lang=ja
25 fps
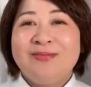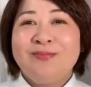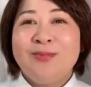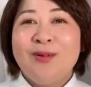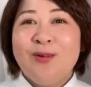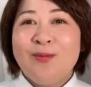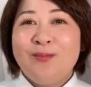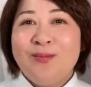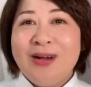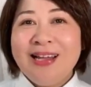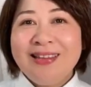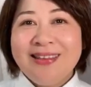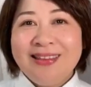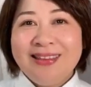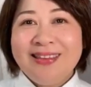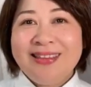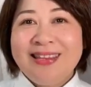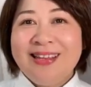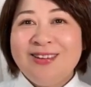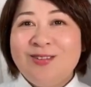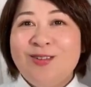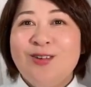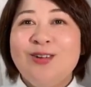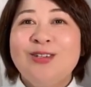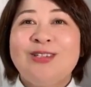もう
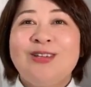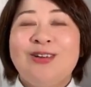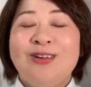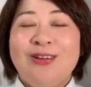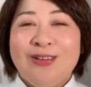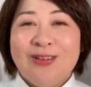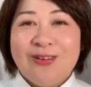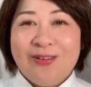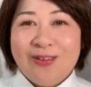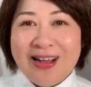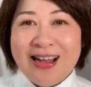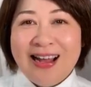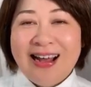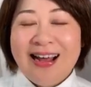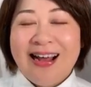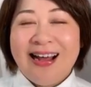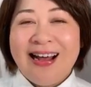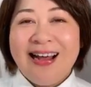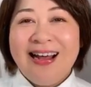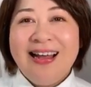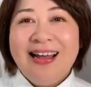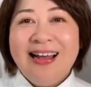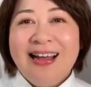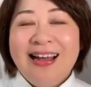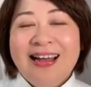全く遅いと
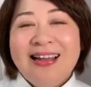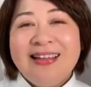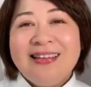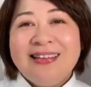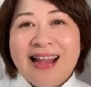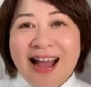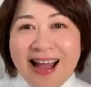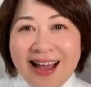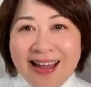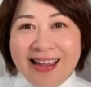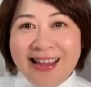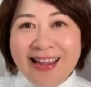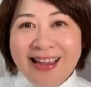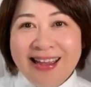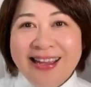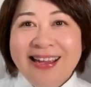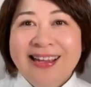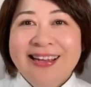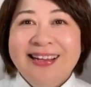かない